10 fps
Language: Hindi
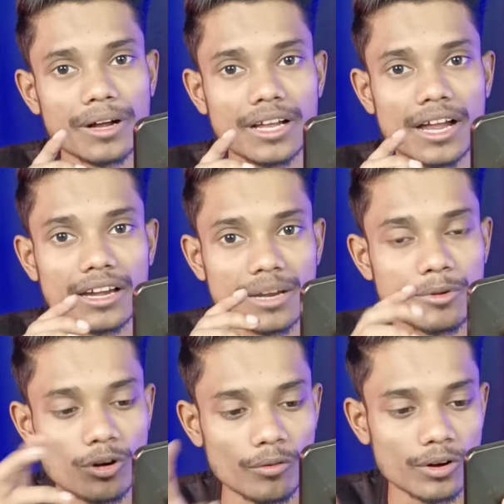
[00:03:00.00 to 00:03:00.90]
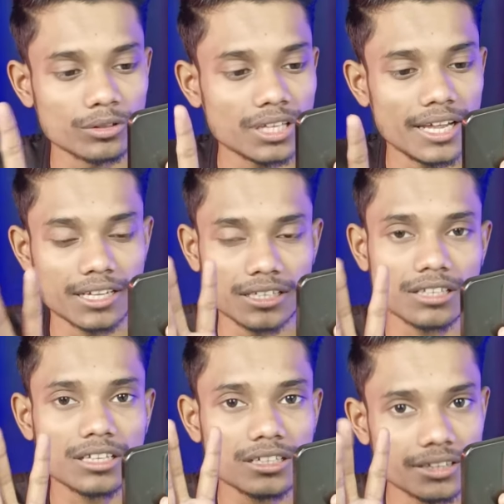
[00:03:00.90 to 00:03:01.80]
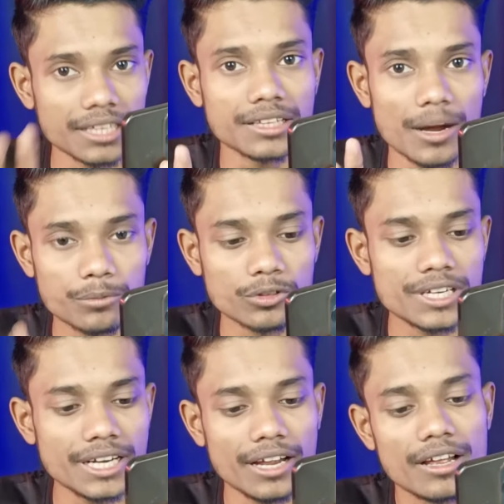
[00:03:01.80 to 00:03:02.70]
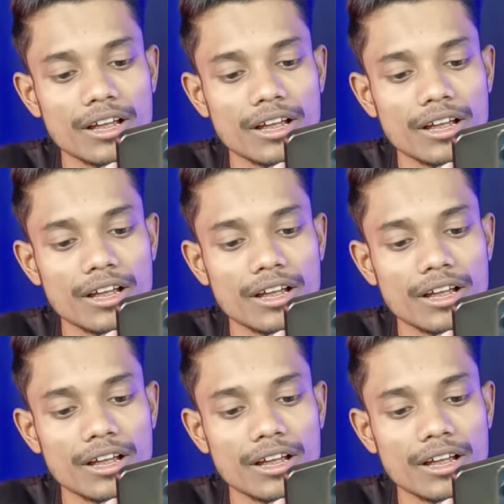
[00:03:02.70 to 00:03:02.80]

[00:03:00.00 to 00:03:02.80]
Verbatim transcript: कमाया है लिमिट ओवर होता है एक हज़ार तक देता है आपको ठीक है